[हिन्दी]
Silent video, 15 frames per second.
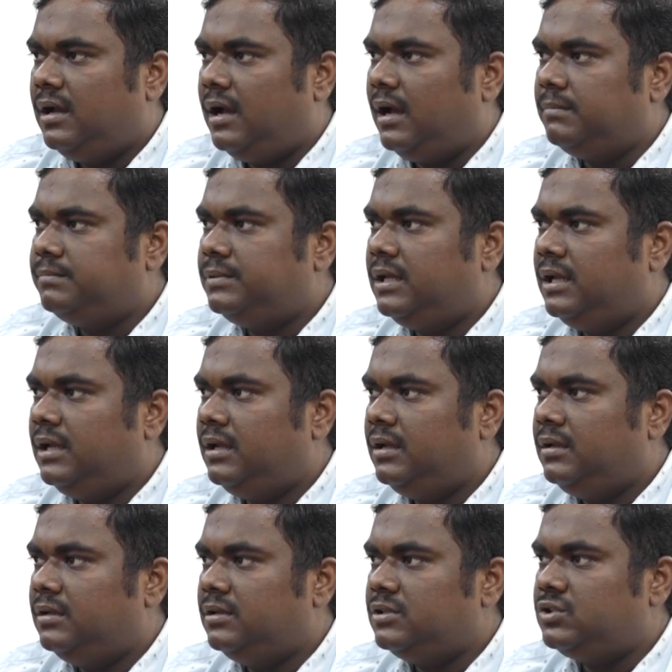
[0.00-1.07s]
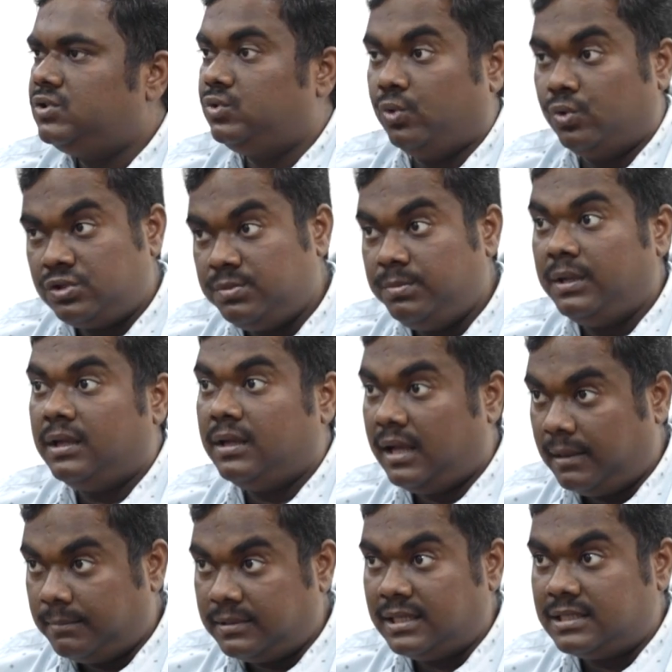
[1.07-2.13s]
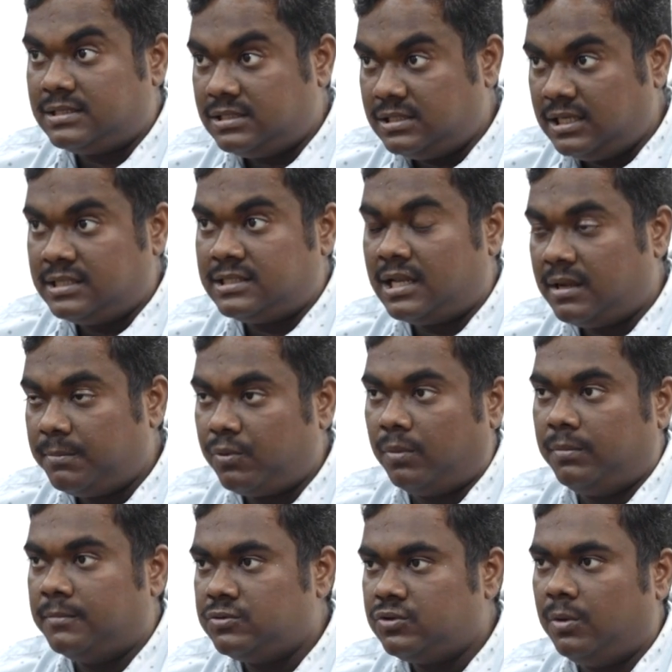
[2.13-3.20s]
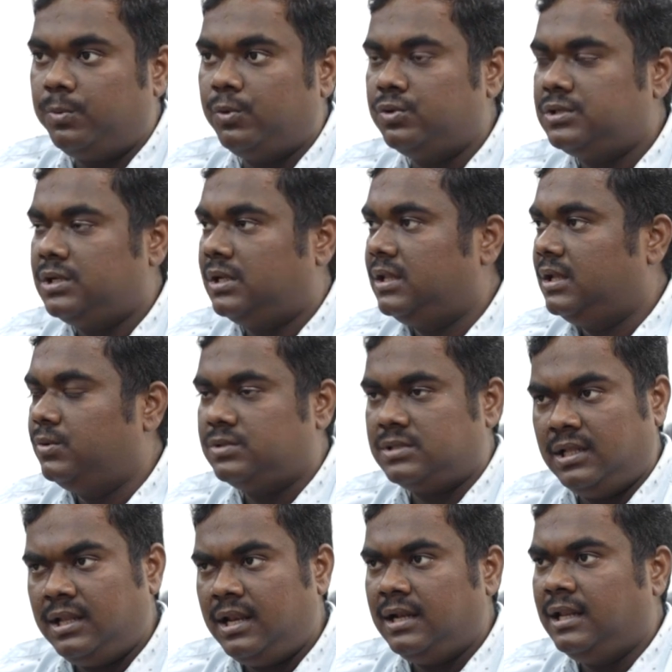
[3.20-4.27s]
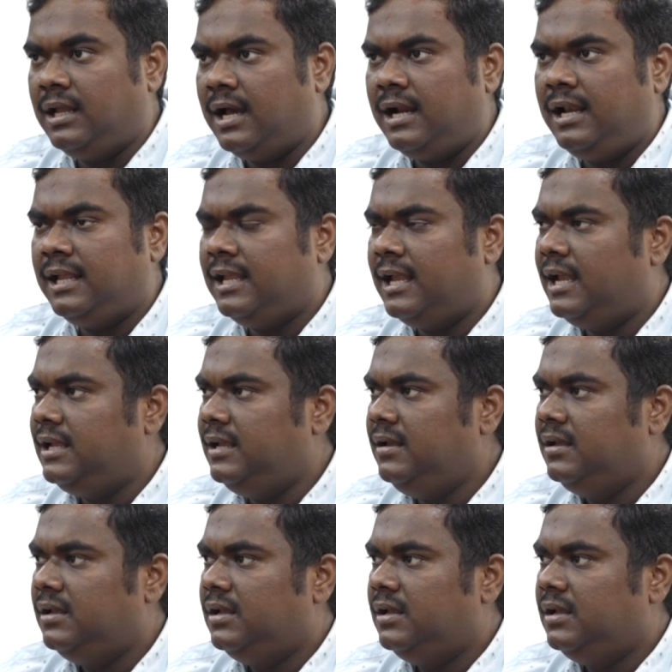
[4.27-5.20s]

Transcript: आपके सोच में आप किस चीज़ तरह प्रॉब्लम्स को अप्रोच करते हैं उसके अंदर एक निखार लेके आएगी